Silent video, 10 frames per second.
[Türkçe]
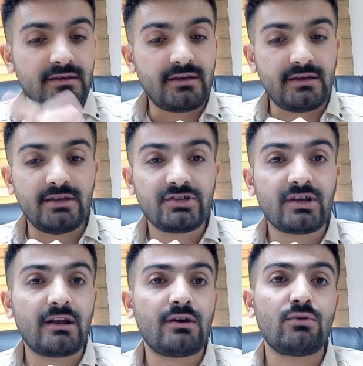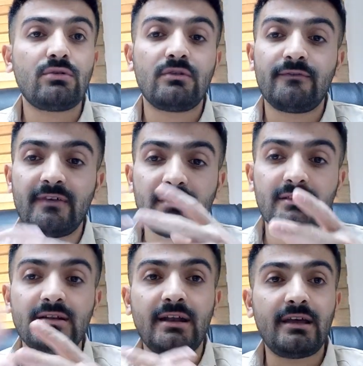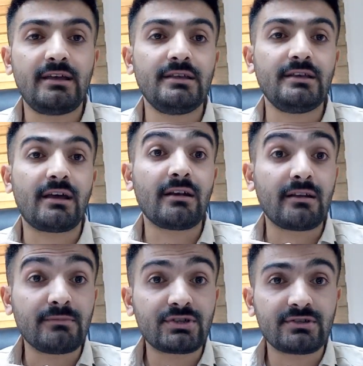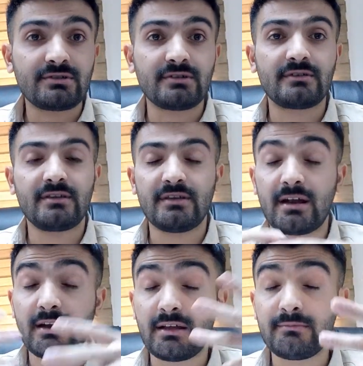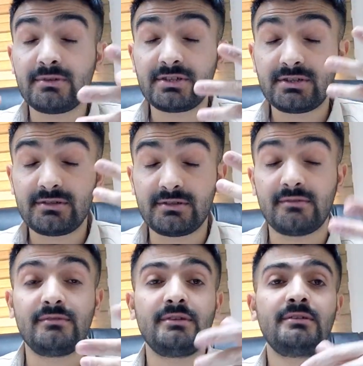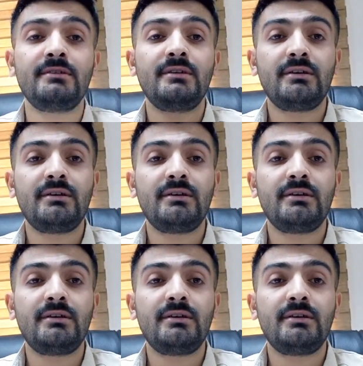E, inşallah o feyzinde de yaralanmış, yaralanmışızdır.